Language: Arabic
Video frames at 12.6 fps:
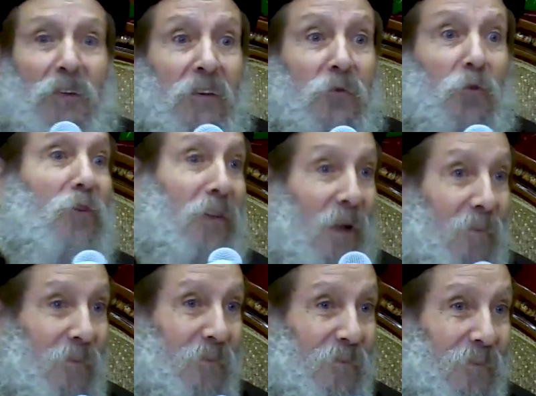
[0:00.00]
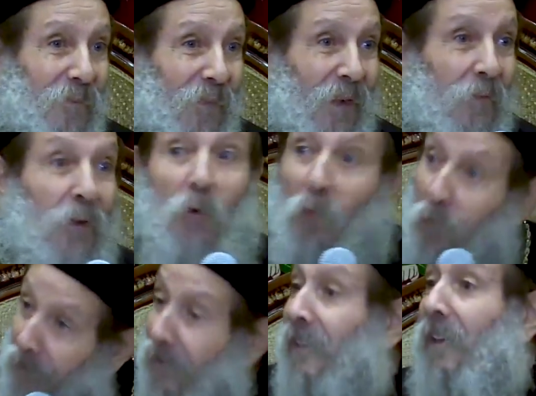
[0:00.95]
ايه؟ ترجم.
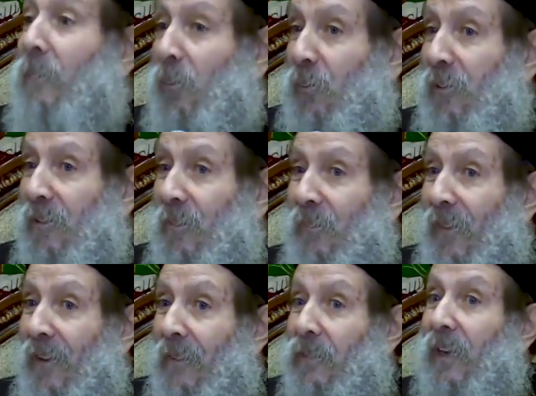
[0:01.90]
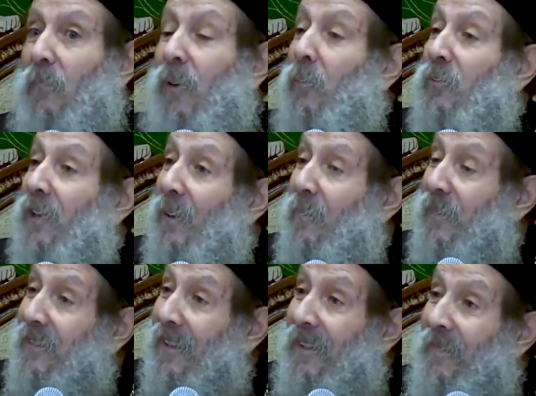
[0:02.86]
ففعلا عملوا كده فجابوها
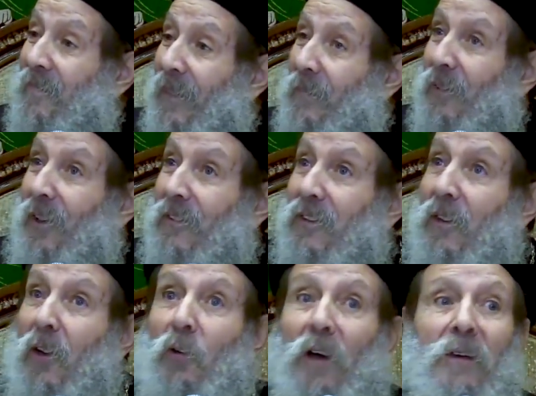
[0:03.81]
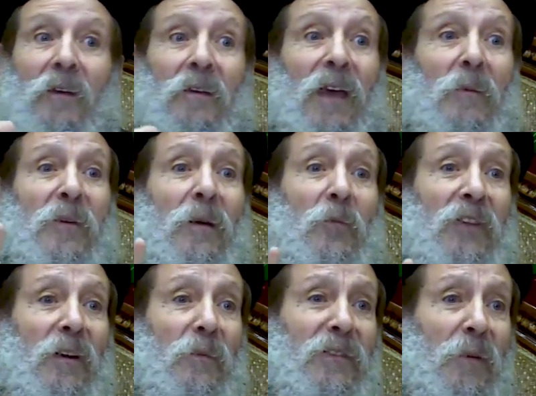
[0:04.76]
متلبسه بالخطيه قالوا اهي جايبينها
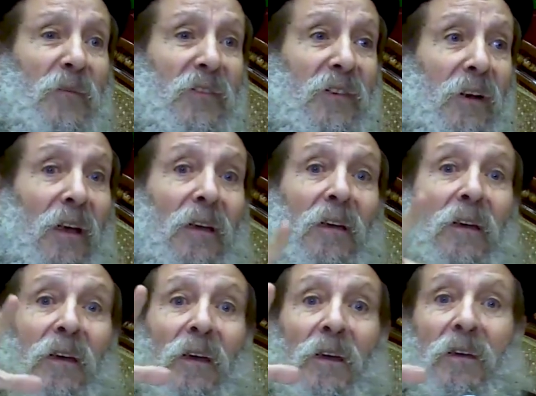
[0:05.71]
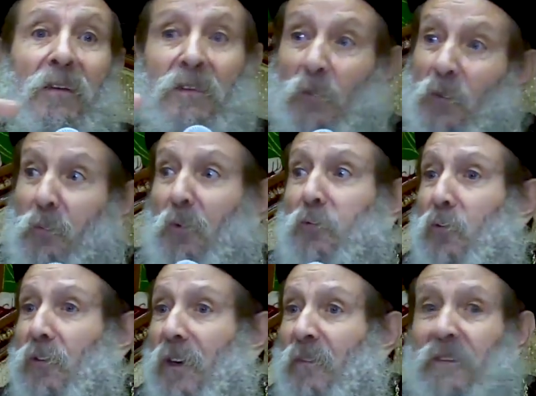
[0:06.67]
متلبسه الناموس بيقول
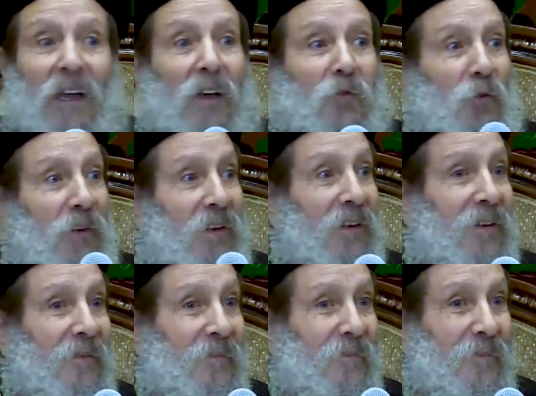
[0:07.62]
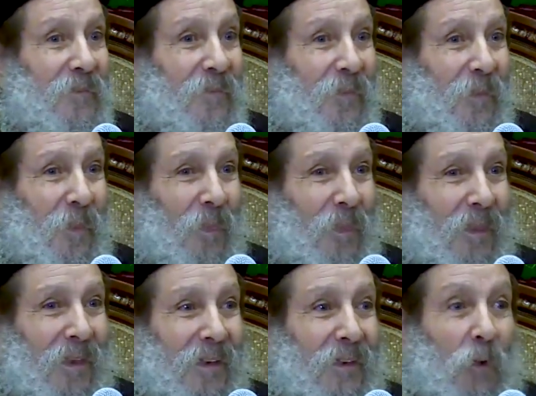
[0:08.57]
ترجم انت هتقول ايه
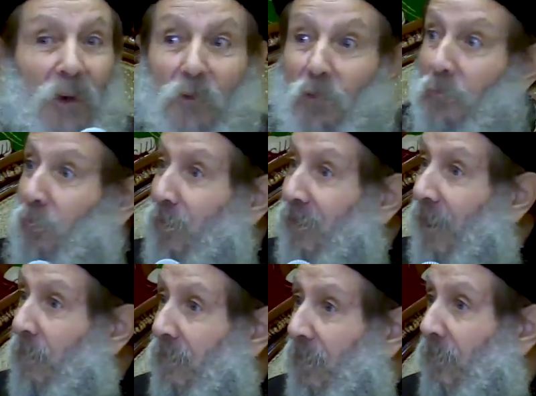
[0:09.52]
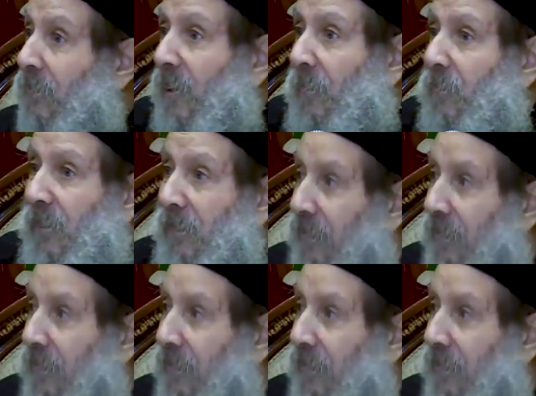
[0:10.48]
لو قال لهم ترجم طب انت جبت ايه